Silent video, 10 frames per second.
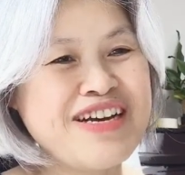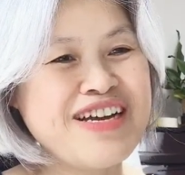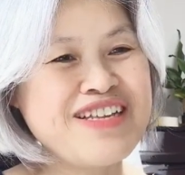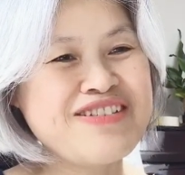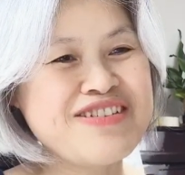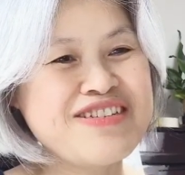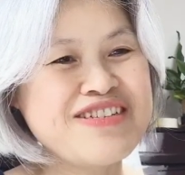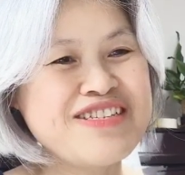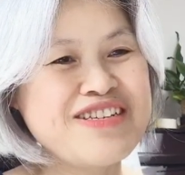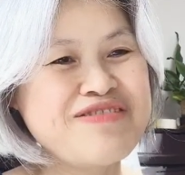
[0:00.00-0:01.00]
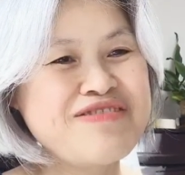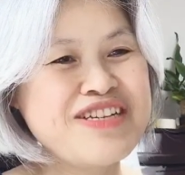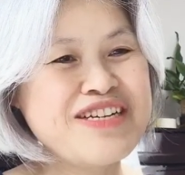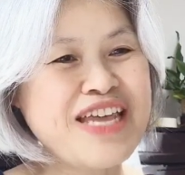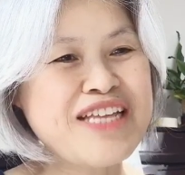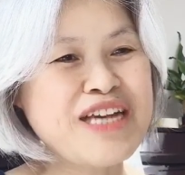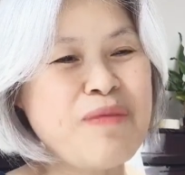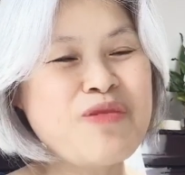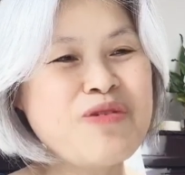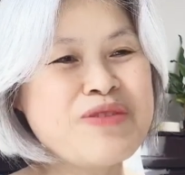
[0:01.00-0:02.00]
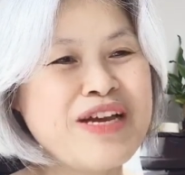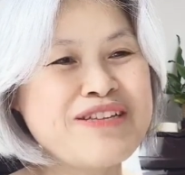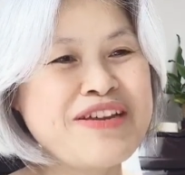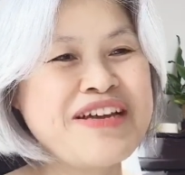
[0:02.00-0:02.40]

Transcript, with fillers: 아주 웃기는 개 잡놈이 아주